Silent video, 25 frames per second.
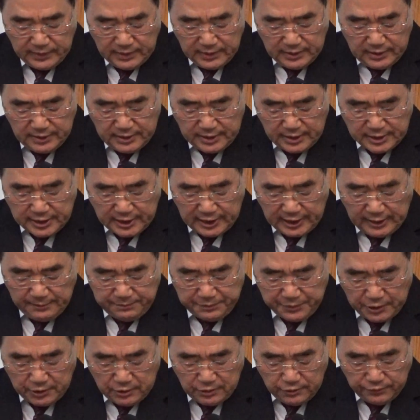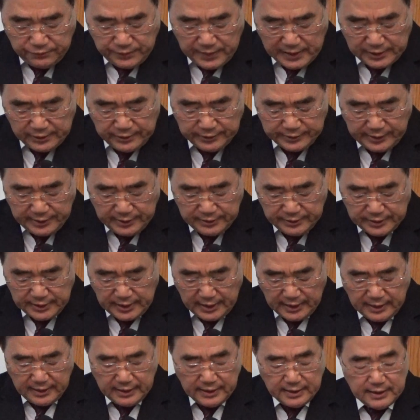이 세상의 변론가가 어디
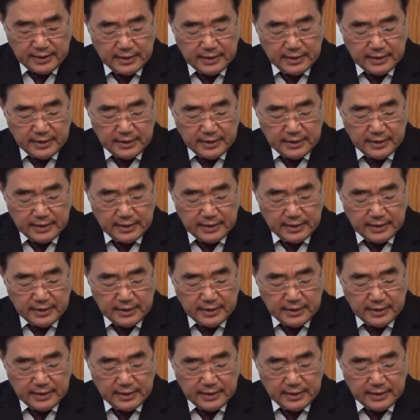있느냐